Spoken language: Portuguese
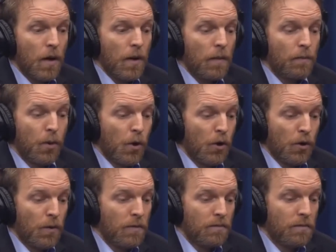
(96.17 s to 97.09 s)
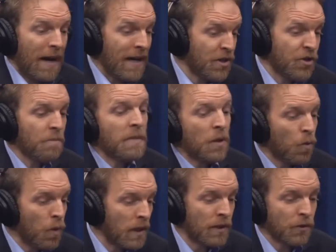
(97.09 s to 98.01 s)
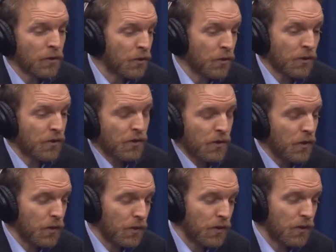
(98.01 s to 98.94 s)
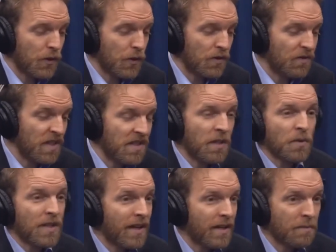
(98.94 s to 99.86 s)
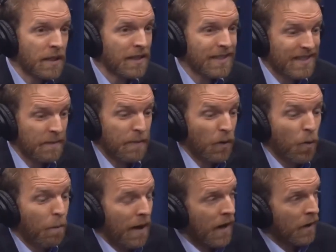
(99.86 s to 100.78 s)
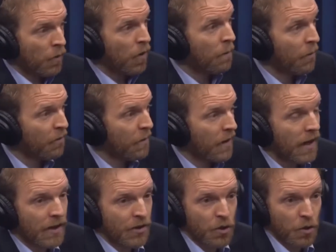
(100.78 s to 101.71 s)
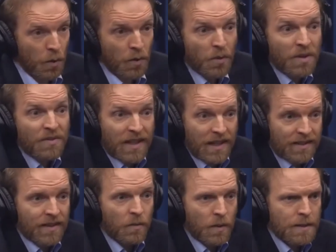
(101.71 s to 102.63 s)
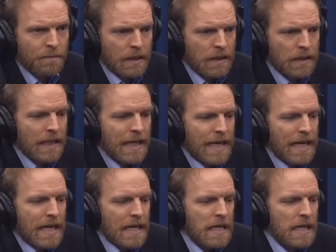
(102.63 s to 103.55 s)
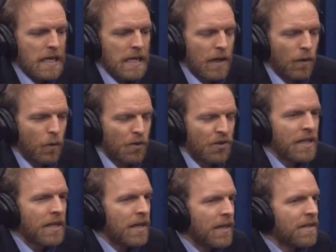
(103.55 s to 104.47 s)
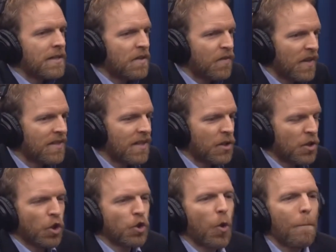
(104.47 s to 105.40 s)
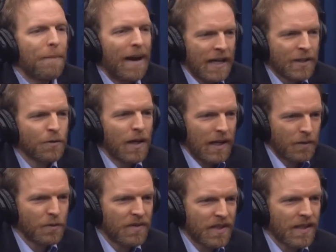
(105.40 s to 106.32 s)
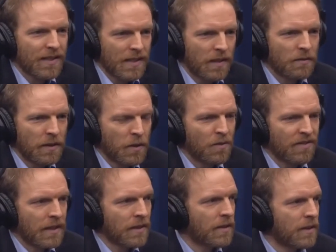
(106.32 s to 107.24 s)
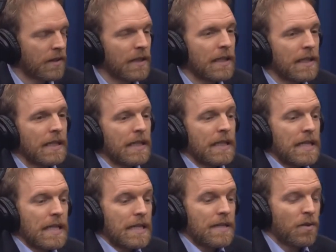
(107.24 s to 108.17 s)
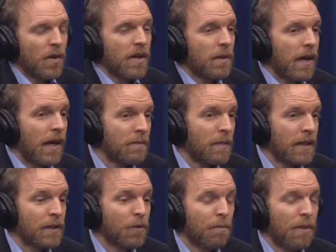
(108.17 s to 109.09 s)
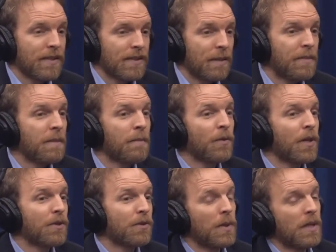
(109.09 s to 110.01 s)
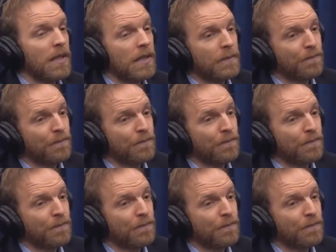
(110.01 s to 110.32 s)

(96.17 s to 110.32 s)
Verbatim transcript: Por mais de mil anos, os, os, os vizinhos da Alemanha se preocuparam com a possibilidade de unificação alemã e os ingleses e franceses só toparam a unificação em 90 se a Alemanha topasse abrir mão da sua